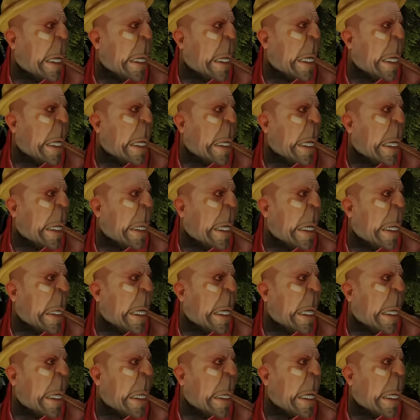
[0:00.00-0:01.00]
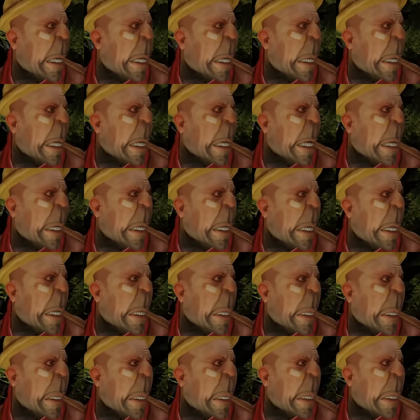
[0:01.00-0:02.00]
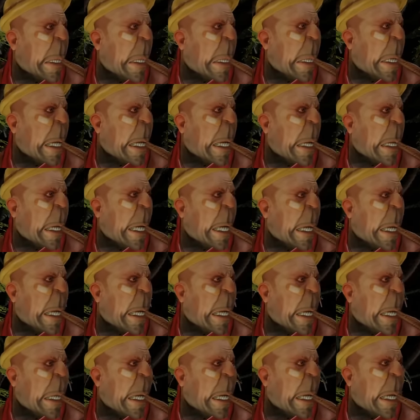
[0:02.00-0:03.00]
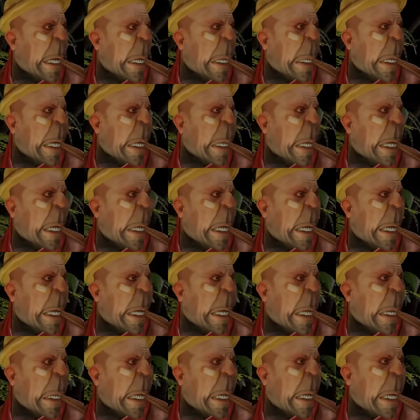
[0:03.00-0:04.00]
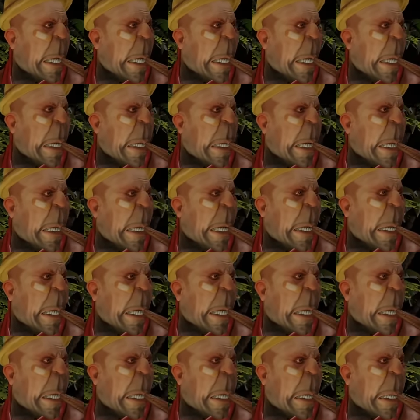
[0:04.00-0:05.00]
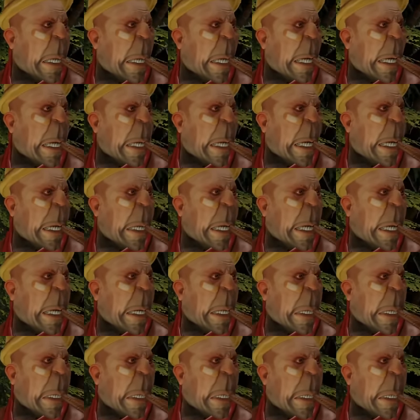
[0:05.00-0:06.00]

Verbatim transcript: मैं घर से तो टाइम पर निकला था जैसे ही आधे रास्ते पर आया तो मेरा पेट अचानक खराब हो गया